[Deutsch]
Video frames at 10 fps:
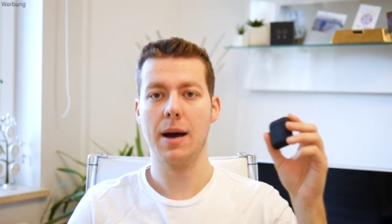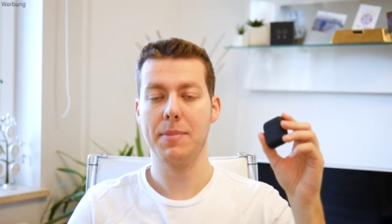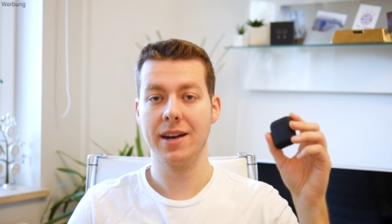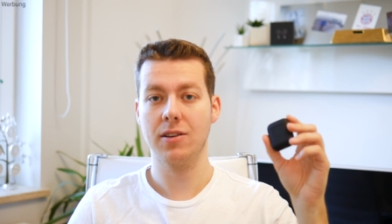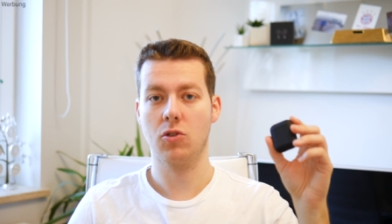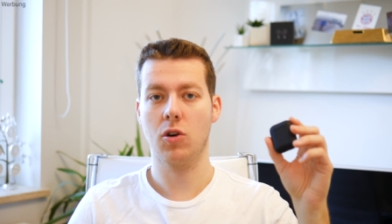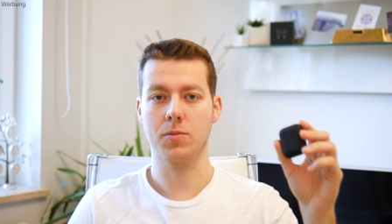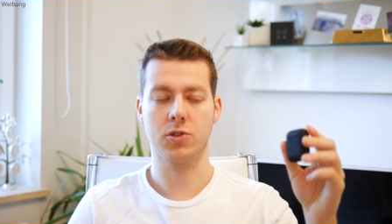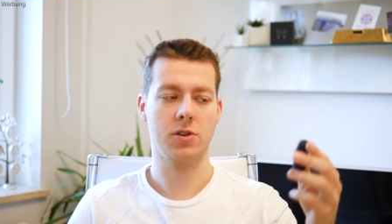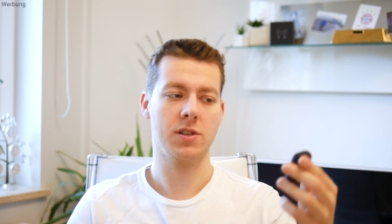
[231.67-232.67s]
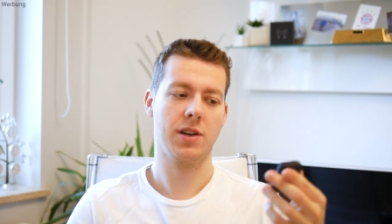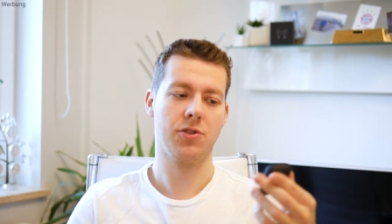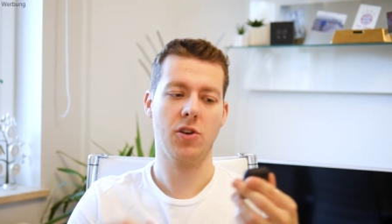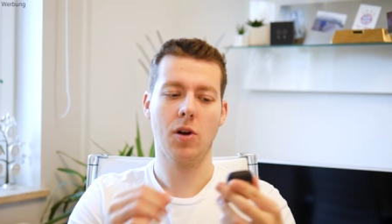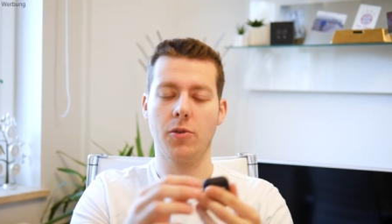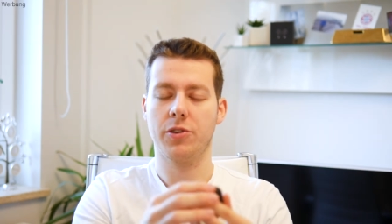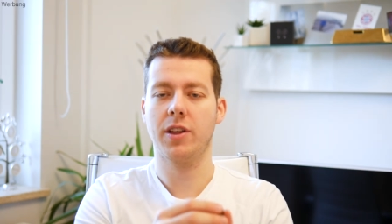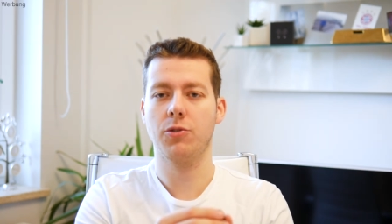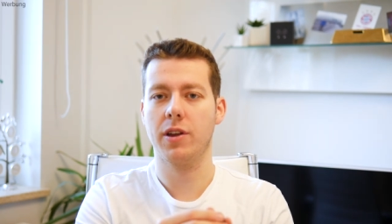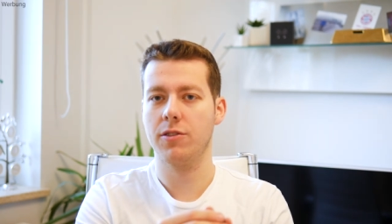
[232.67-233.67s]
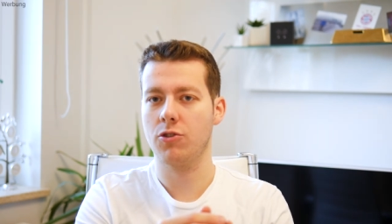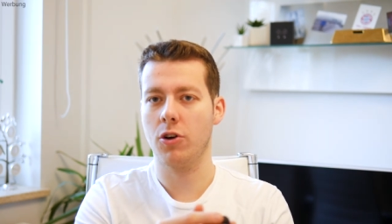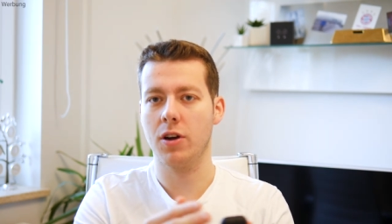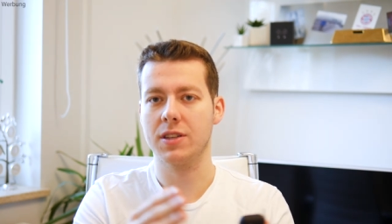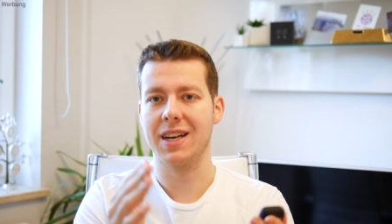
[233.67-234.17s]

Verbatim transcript: abhanden kommen sollte, also die Kopfhörer sind natürlich jetzt nicht teuer,